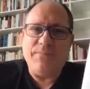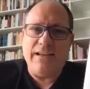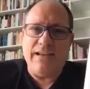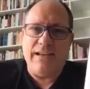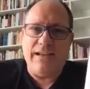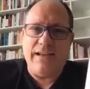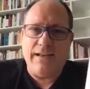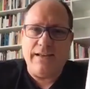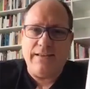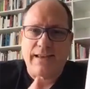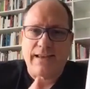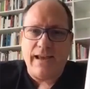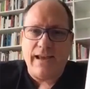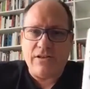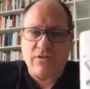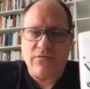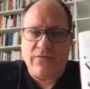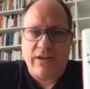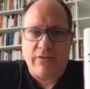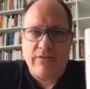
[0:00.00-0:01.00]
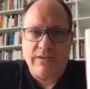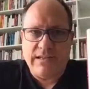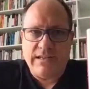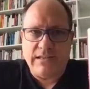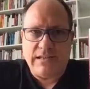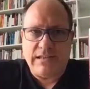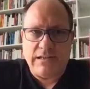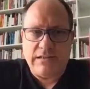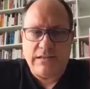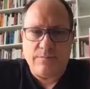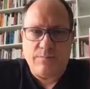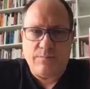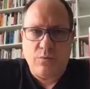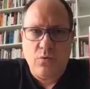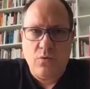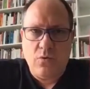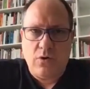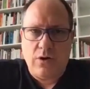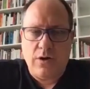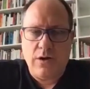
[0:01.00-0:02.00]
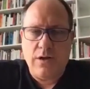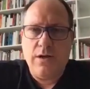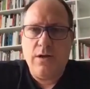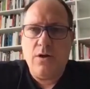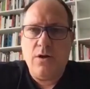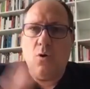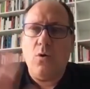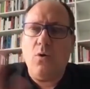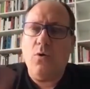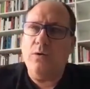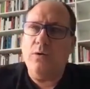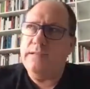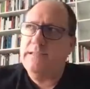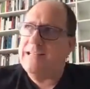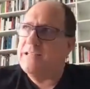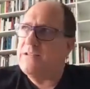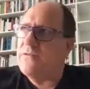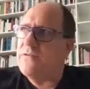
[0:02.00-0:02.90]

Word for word: äh, The Age of Heretics heißt das Buch und das